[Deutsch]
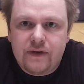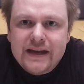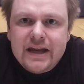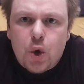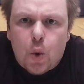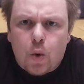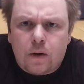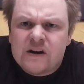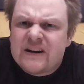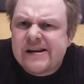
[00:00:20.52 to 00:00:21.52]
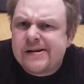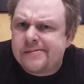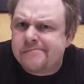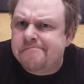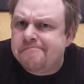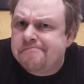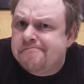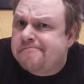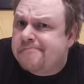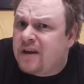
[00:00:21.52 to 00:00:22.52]
Video.
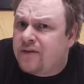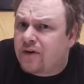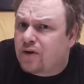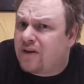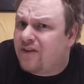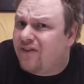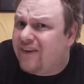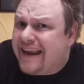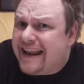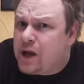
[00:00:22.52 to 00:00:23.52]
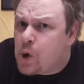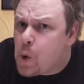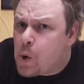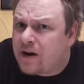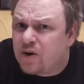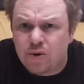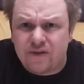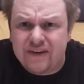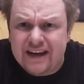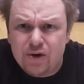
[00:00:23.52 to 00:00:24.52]
Hm, ihr fragt euch, Video?
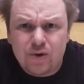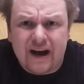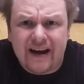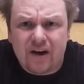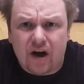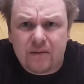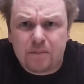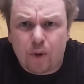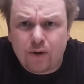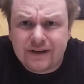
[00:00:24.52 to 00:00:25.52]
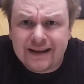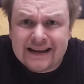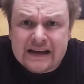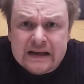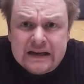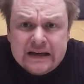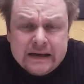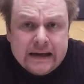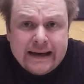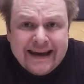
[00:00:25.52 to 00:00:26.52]
Nur Video, kein Unboxing?
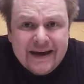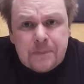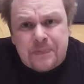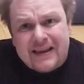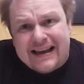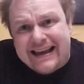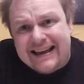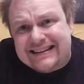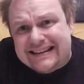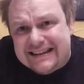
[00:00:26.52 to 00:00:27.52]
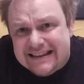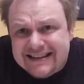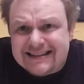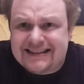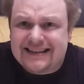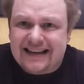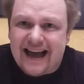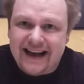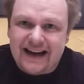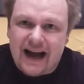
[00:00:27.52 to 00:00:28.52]
Es ist
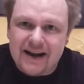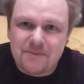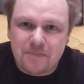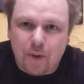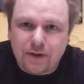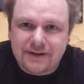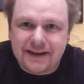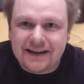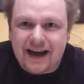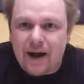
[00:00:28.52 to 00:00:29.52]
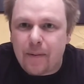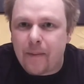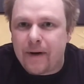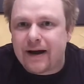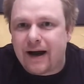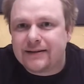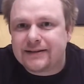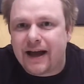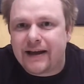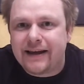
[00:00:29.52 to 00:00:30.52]
ein Unboxing, aber man kann
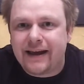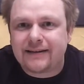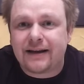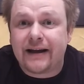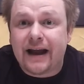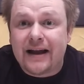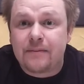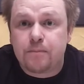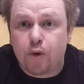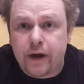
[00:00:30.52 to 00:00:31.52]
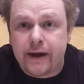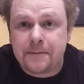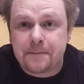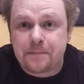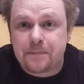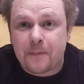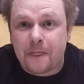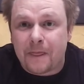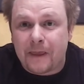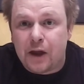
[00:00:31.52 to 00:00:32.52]
es eigentlich eher sagen, ein Unbooking
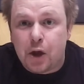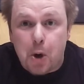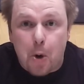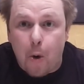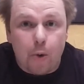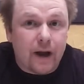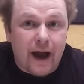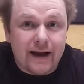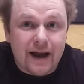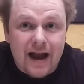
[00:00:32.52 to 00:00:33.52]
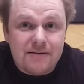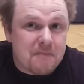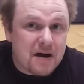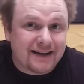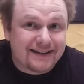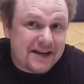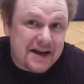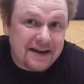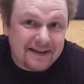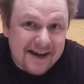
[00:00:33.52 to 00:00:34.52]
oder ein
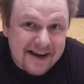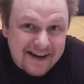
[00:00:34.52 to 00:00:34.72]
Unmagazining.